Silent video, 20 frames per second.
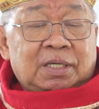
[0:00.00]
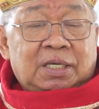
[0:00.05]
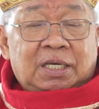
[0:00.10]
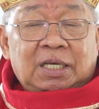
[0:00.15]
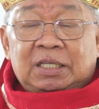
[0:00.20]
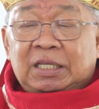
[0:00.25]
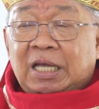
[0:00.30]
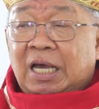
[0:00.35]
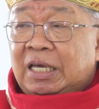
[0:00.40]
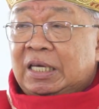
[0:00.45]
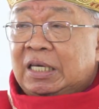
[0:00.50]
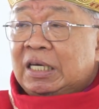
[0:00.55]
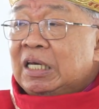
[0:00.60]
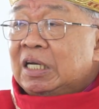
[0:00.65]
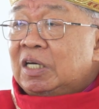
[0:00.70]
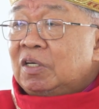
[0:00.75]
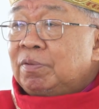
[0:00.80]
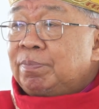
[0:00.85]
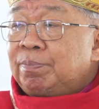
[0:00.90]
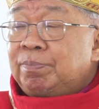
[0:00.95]
Kita
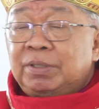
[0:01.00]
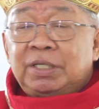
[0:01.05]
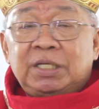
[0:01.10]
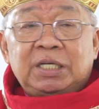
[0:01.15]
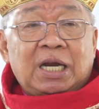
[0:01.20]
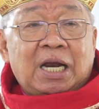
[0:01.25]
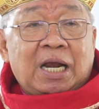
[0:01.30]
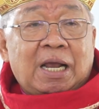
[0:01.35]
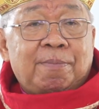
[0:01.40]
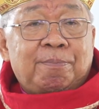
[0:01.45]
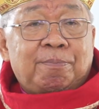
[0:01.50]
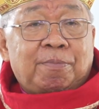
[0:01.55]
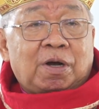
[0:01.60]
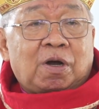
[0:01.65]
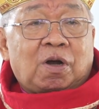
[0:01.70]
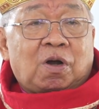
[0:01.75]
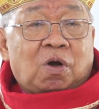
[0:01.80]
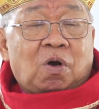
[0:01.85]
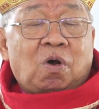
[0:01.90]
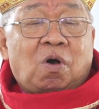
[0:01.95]
hidup di dalam
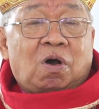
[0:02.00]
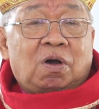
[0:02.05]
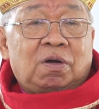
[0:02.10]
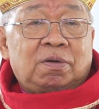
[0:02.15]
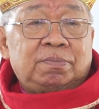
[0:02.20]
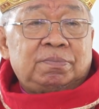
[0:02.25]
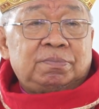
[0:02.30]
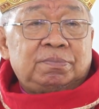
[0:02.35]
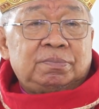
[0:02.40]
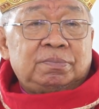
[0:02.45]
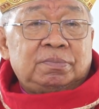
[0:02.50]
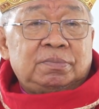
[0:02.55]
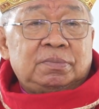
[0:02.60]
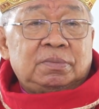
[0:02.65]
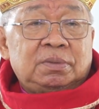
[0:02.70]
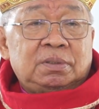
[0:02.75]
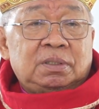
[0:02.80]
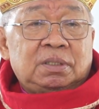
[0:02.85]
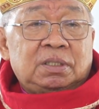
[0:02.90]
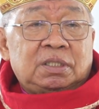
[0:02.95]
roh
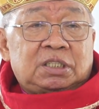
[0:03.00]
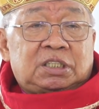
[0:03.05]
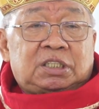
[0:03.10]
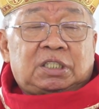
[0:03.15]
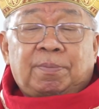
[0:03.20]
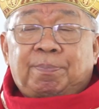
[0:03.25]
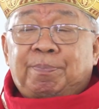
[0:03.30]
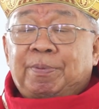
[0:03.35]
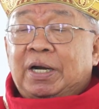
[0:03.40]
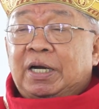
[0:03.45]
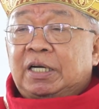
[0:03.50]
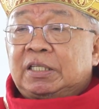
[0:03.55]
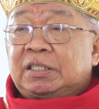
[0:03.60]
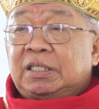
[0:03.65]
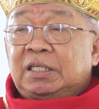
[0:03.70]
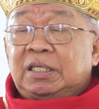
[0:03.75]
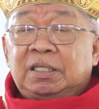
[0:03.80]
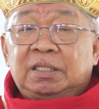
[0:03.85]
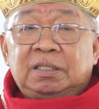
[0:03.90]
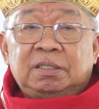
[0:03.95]

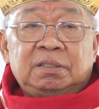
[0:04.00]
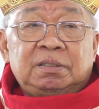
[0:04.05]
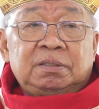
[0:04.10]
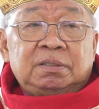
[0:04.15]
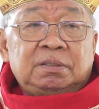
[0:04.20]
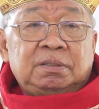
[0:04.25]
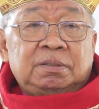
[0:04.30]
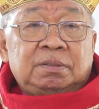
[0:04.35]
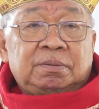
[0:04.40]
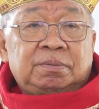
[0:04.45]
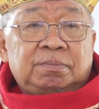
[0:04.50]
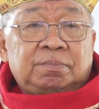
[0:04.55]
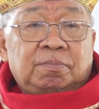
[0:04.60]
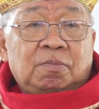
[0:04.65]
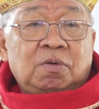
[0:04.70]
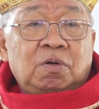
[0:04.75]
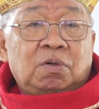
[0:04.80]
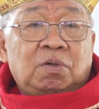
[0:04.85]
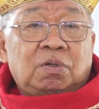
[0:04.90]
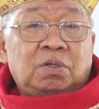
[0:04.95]
seperti
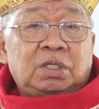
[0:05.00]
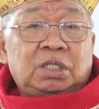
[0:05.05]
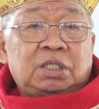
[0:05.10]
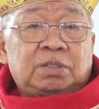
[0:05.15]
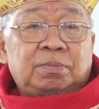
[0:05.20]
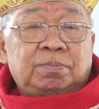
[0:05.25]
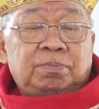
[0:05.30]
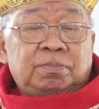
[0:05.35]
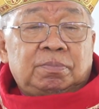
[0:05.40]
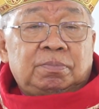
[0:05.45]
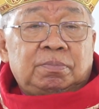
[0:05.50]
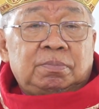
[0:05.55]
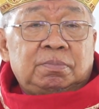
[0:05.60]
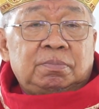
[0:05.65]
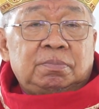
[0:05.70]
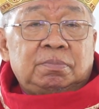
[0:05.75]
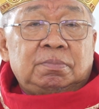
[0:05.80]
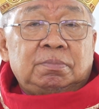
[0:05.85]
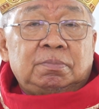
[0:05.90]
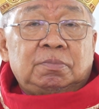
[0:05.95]
murid
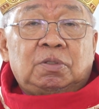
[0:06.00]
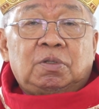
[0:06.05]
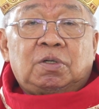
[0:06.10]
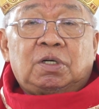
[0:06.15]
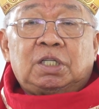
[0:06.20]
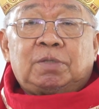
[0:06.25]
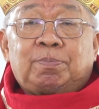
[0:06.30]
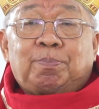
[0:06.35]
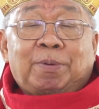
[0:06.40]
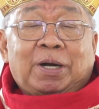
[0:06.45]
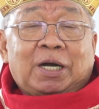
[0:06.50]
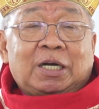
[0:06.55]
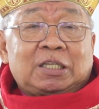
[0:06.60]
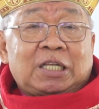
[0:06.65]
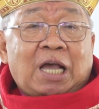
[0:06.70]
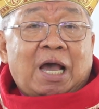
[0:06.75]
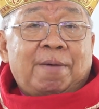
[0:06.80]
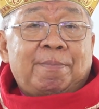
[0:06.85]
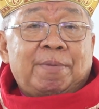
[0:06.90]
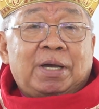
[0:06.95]
murid
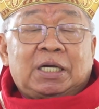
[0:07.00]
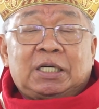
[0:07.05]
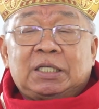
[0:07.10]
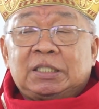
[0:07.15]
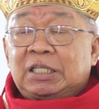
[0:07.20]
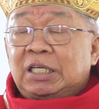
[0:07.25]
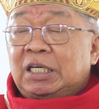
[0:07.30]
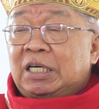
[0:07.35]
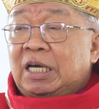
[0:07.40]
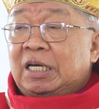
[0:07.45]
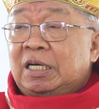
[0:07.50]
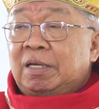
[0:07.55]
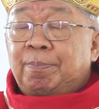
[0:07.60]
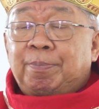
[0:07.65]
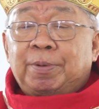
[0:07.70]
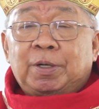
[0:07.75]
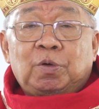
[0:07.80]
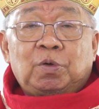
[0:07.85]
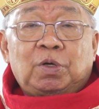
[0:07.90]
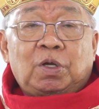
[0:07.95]
pertama ketika
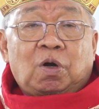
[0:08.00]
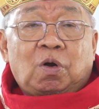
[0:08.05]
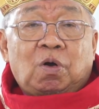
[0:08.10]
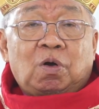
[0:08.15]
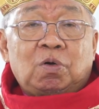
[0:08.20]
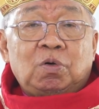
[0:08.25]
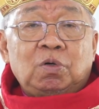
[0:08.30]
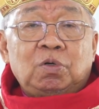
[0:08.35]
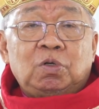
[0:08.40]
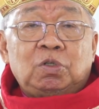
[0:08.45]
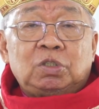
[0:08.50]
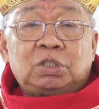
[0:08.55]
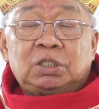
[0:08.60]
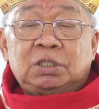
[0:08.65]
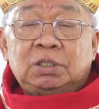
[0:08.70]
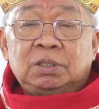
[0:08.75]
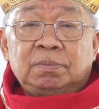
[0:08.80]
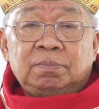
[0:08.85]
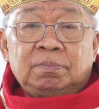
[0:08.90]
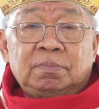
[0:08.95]
dipenuhi Roh
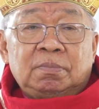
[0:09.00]
Kudus,